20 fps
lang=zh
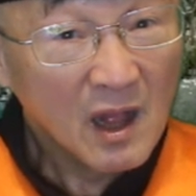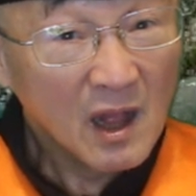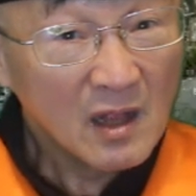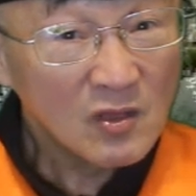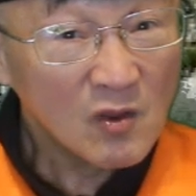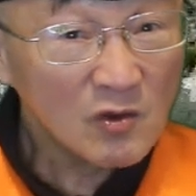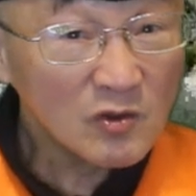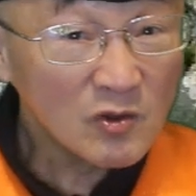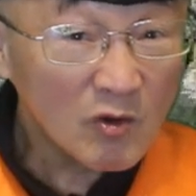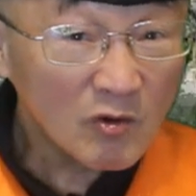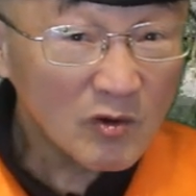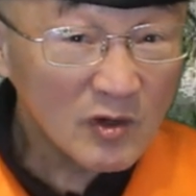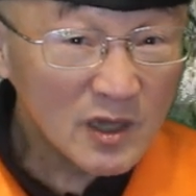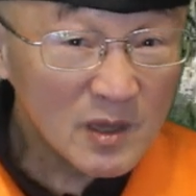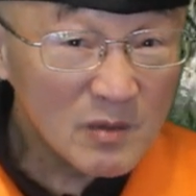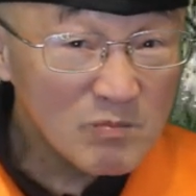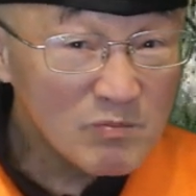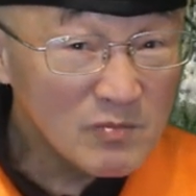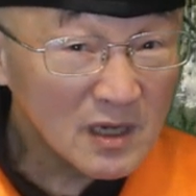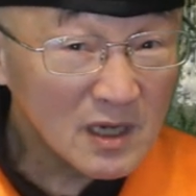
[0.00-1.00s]
都用
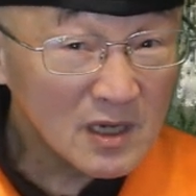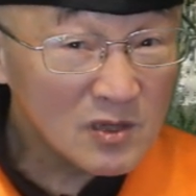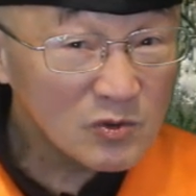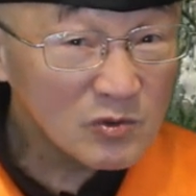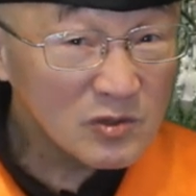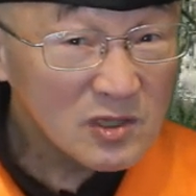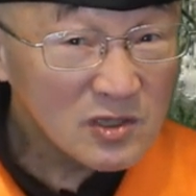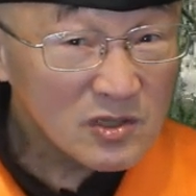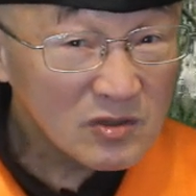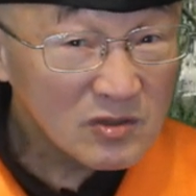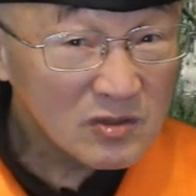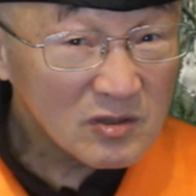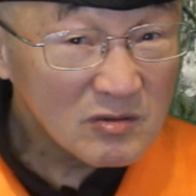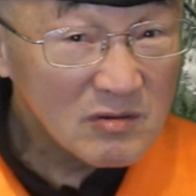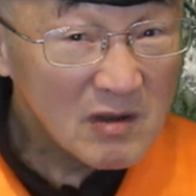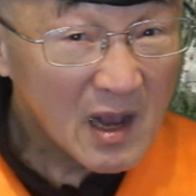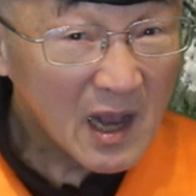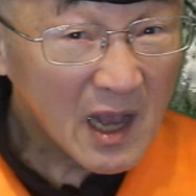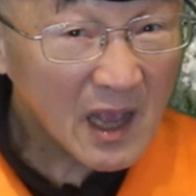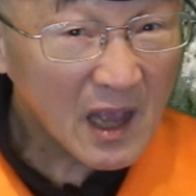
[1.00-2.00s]
人民的税收，
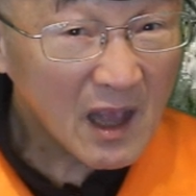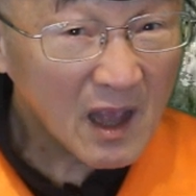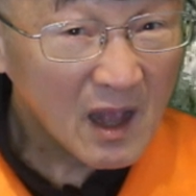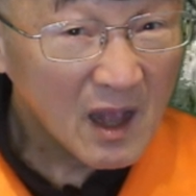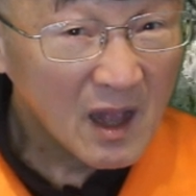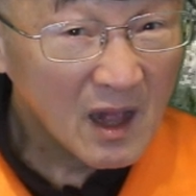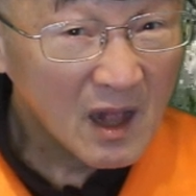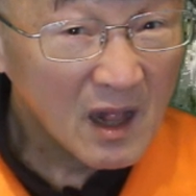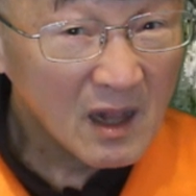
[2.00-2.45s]
哎，